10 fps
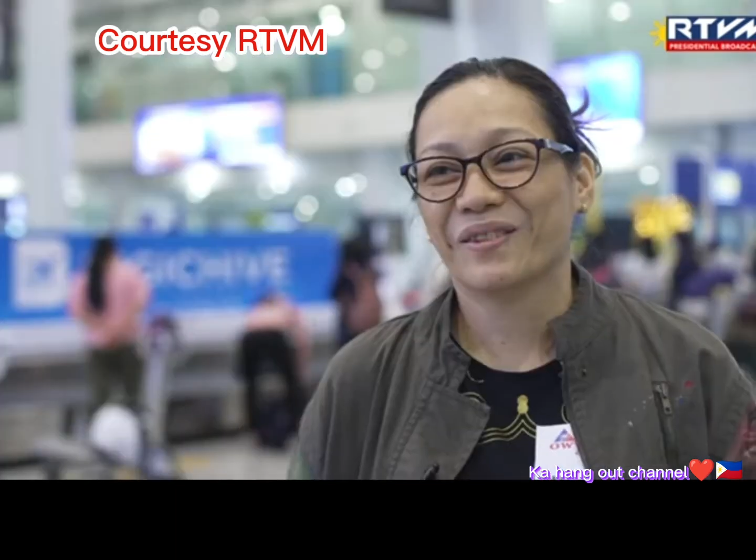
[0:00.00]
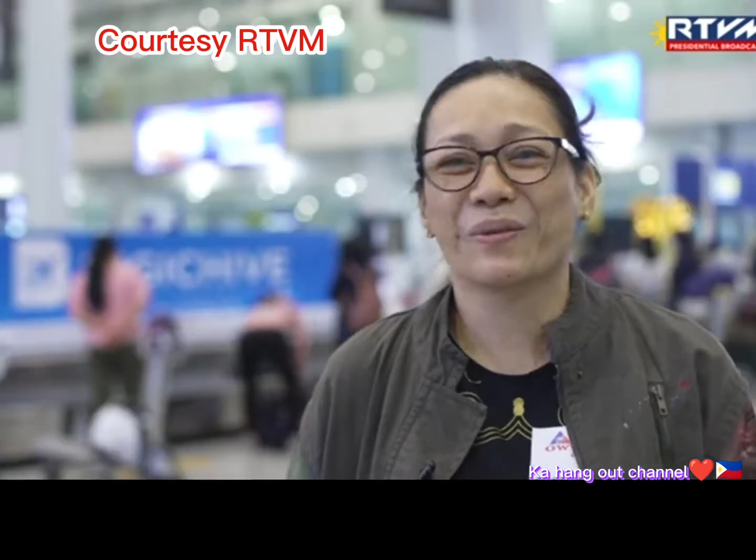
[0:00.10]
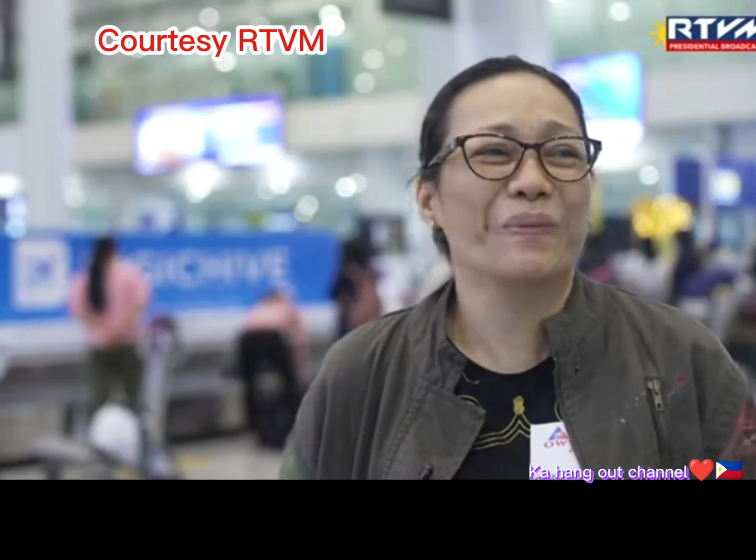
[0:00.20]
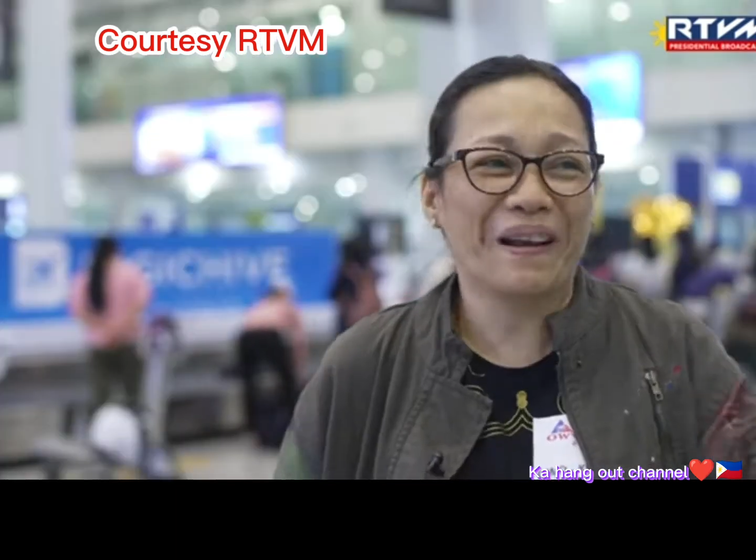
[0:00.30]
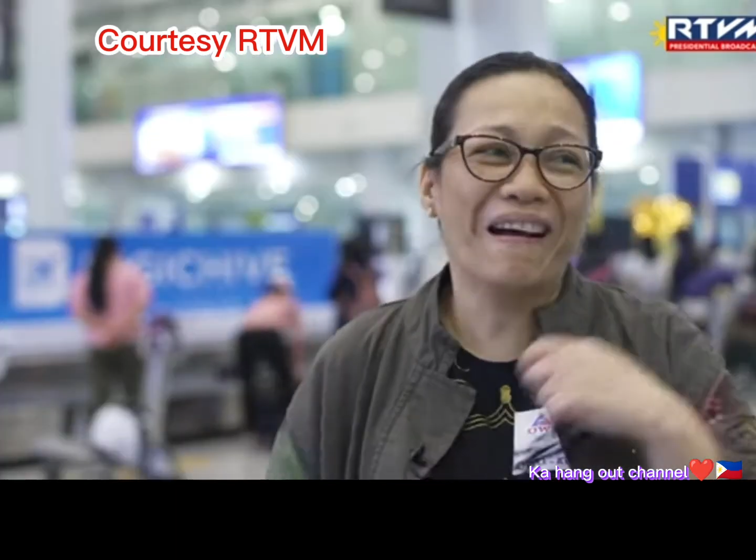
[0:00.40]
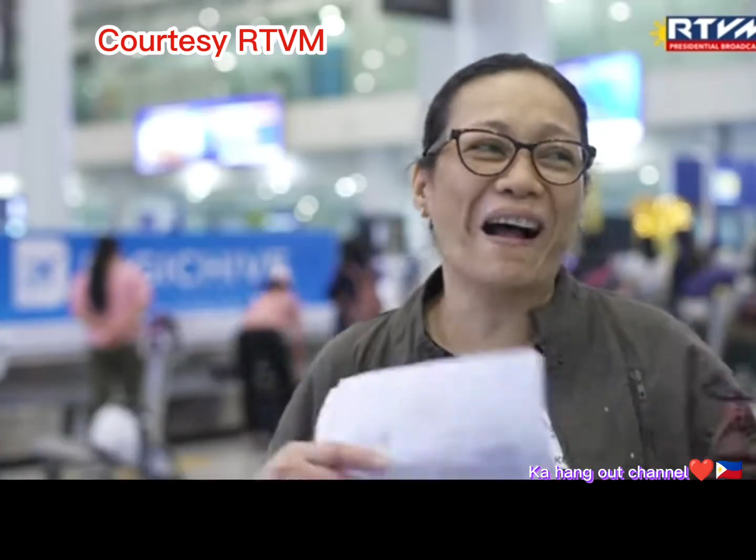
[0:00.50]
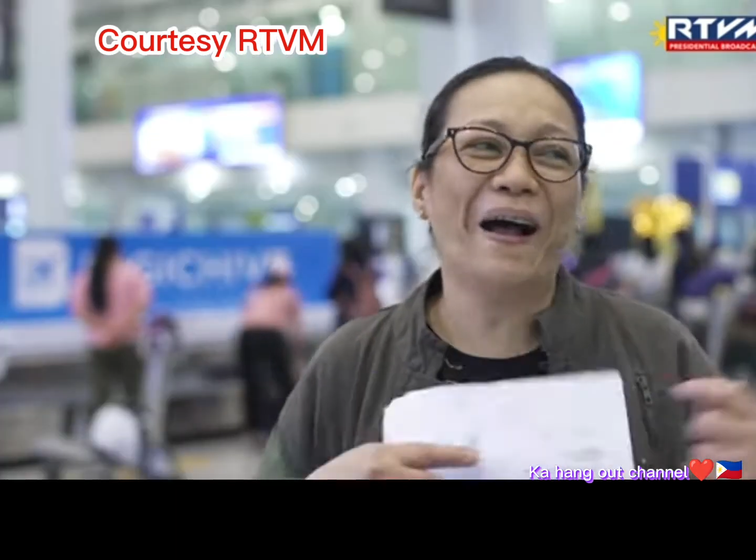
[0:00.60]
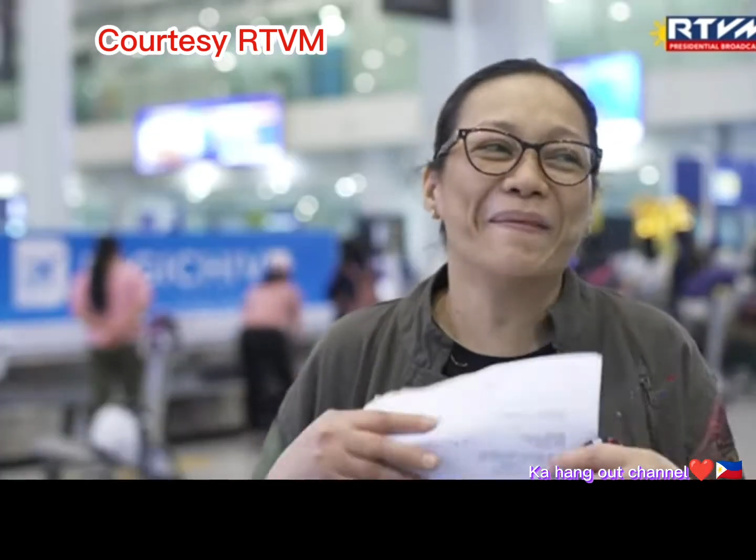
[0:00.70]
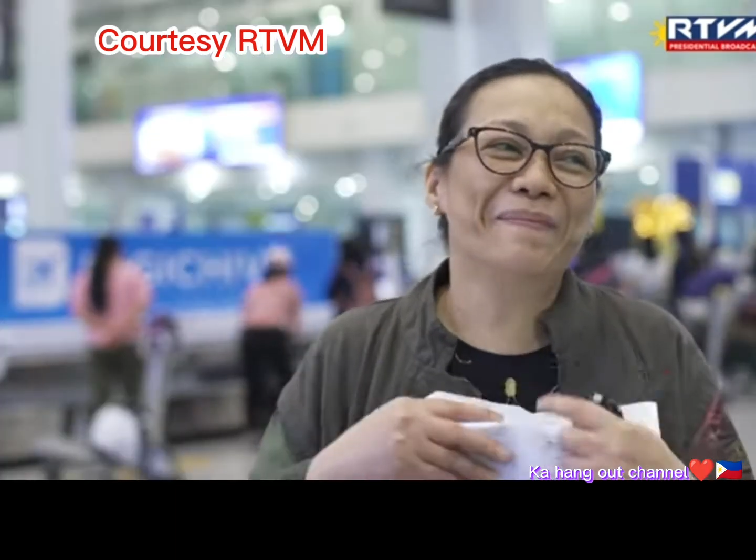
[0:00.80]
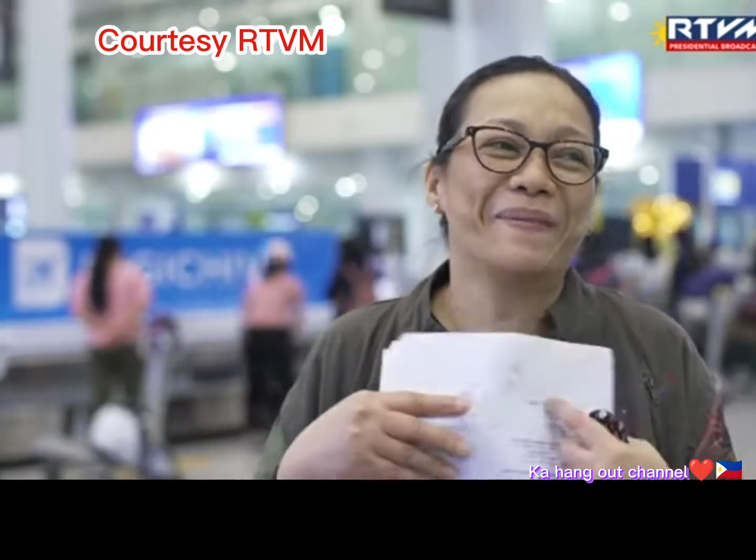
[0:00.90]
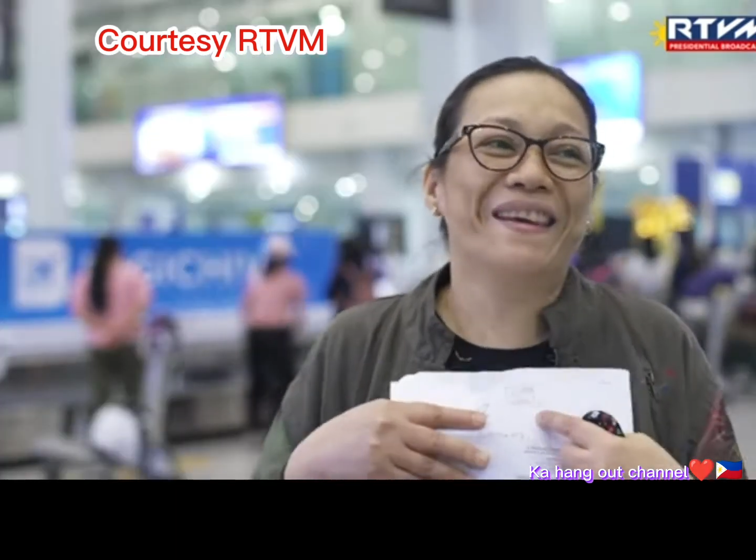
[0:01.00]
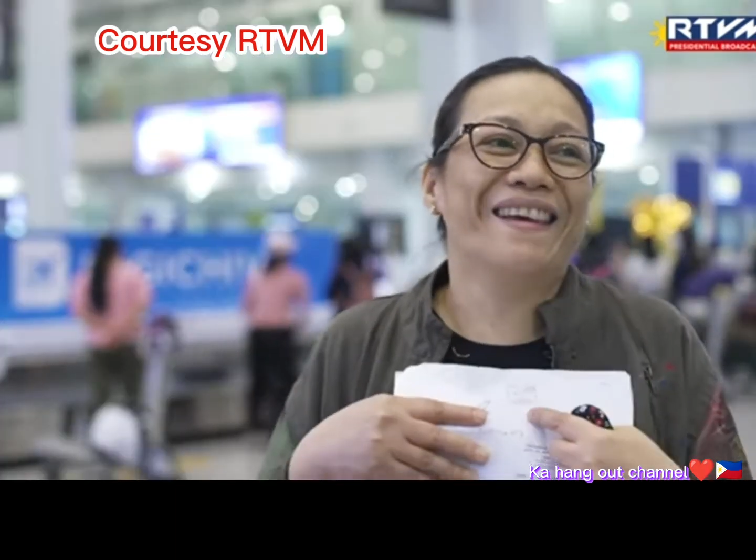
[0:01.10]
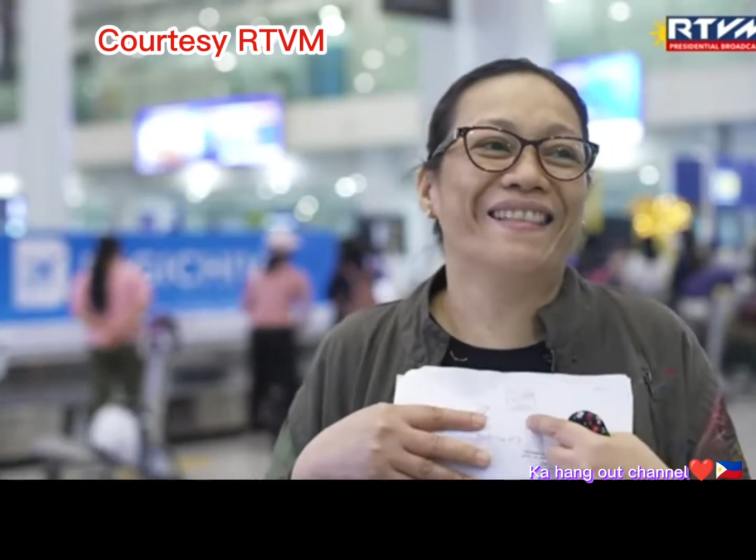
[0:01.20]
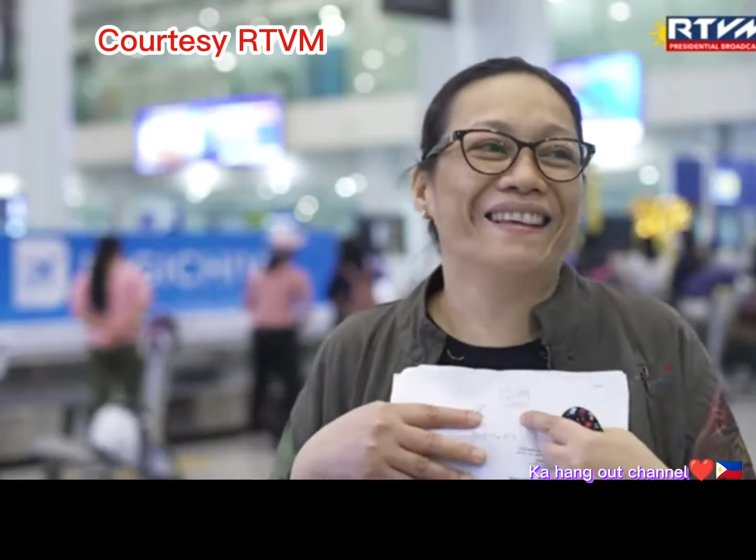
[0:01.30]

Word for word: Sobrang happy,